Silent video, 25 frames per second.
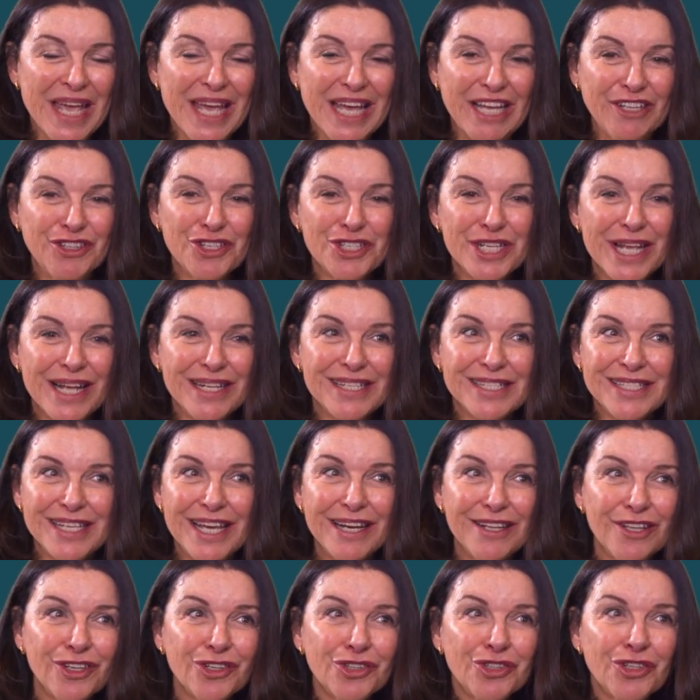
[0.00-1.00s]
Entonces, al
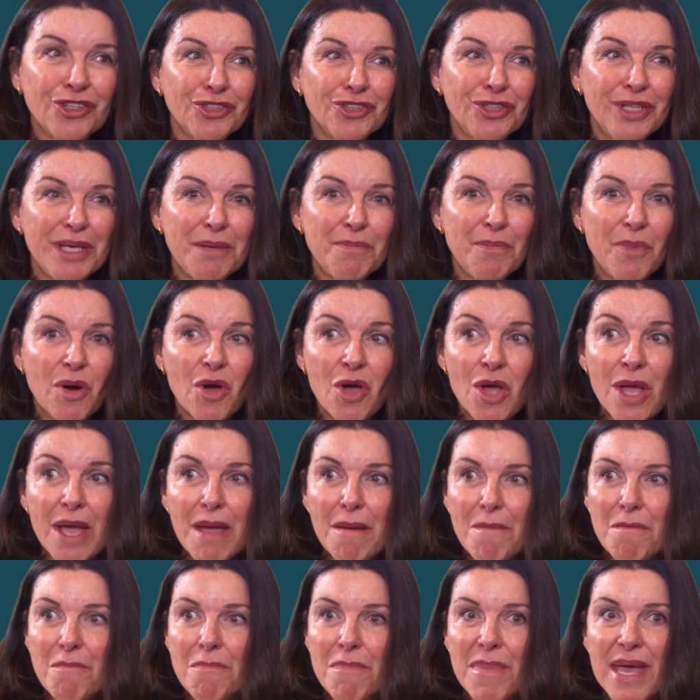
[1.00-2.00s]
ser de tipo,
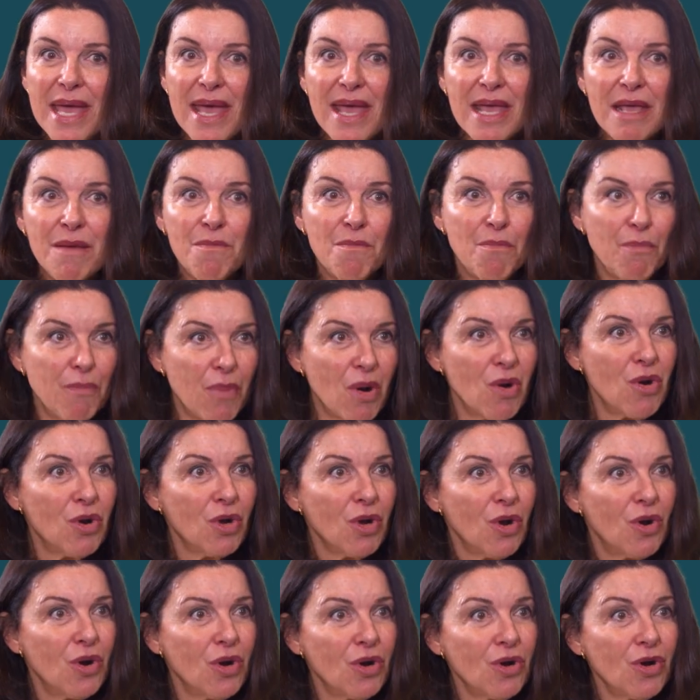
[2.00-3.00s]
me
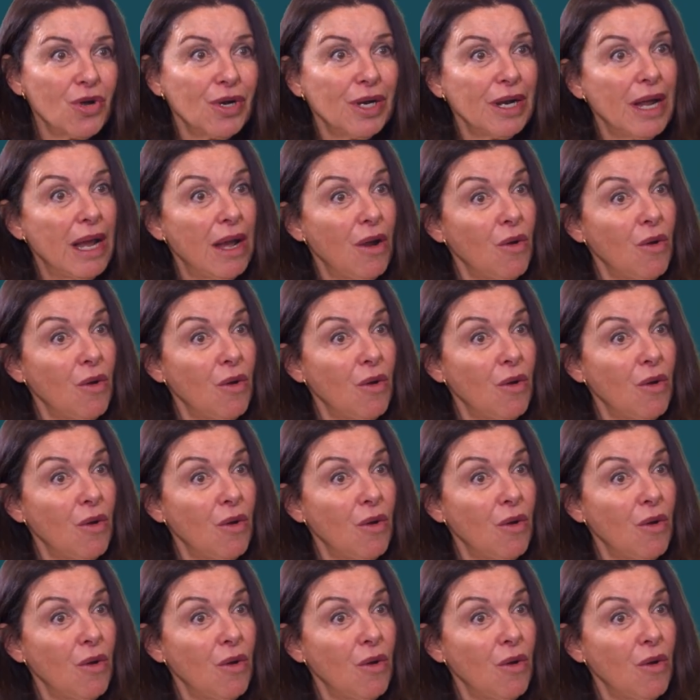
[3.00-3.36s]
impongo